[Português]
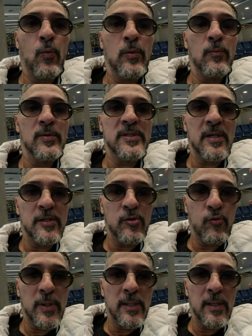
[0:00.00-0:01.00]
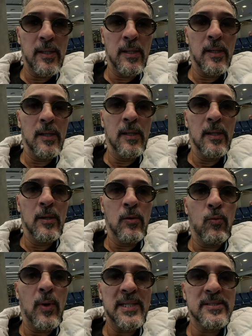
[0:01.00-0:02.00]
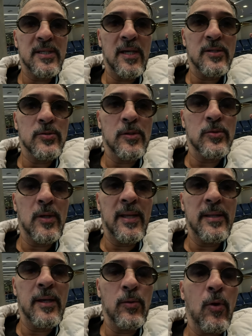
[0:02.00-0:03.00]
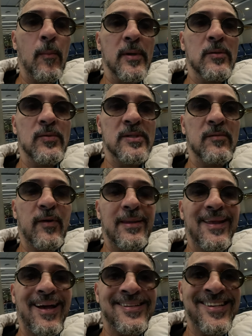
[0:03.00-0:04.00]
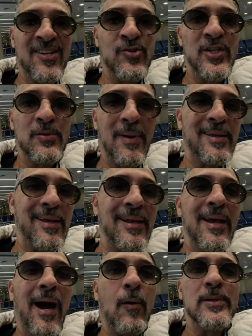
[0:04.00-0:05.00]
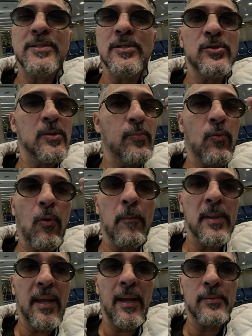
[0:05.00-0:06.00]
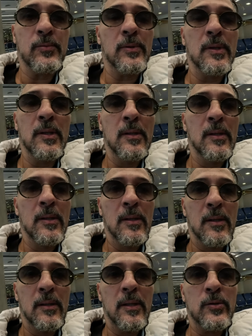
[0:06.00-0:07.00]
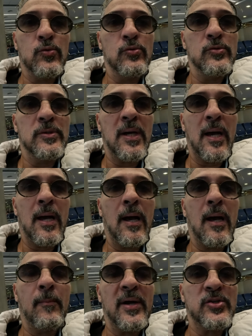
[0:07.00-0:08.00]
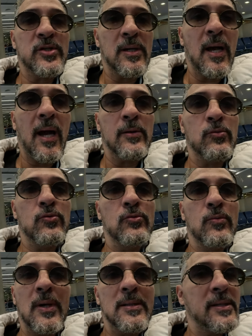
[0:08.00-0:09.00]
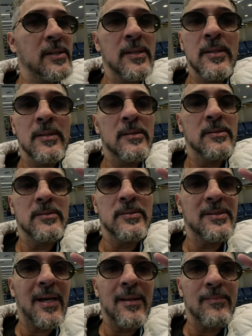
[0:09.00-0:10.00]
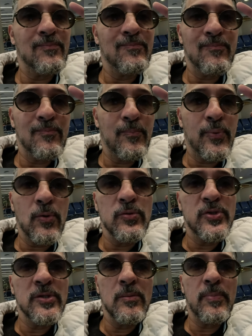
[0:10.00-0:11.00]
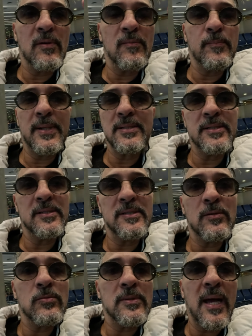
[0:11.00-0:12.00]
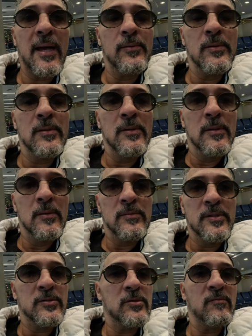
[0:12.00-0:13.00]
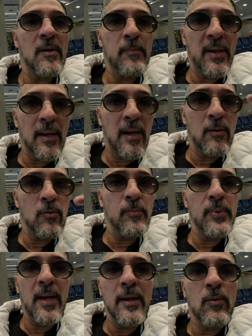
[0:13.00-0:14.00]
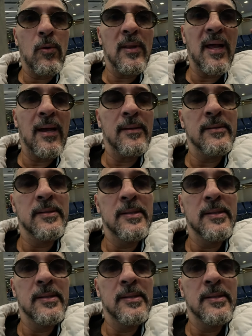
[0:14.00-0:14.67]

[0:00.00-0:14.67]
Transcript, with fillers: Quando você adquirir o acesso à jornada nômade, você vai ter acesso a esse material assim, tipo completo, né? Tudo já mastigado, tudo ali já prontinho para ser executado. Você só vai pegar, copiar e colar,